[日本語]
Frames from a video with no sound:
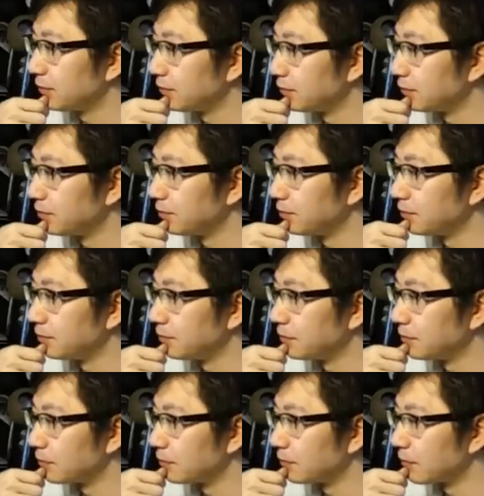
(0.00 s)
う
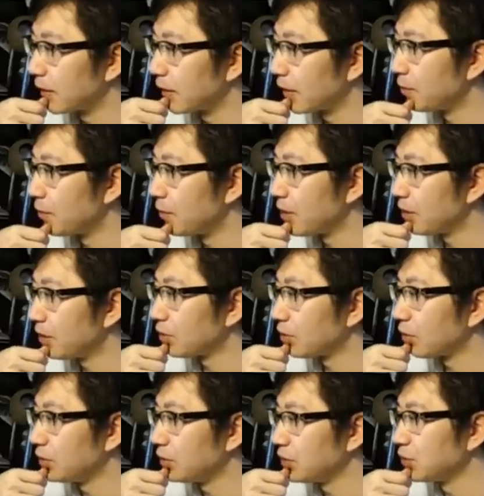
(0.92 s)
んあメアリ
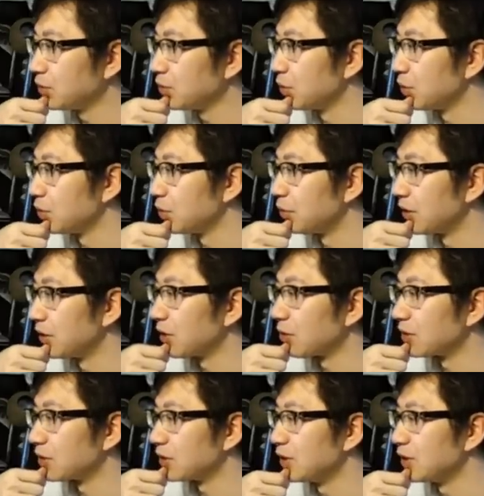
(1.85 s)
とか25より上行った
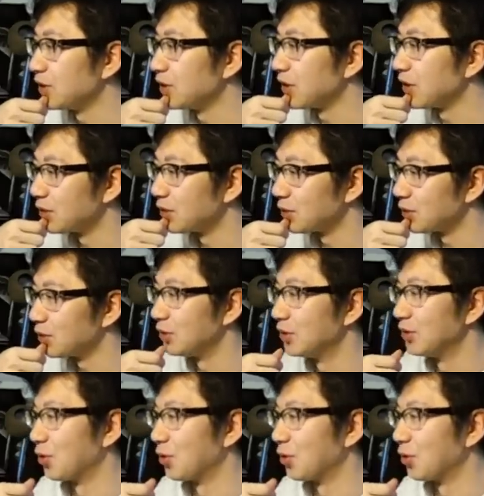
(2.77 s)
のが信じられんっていう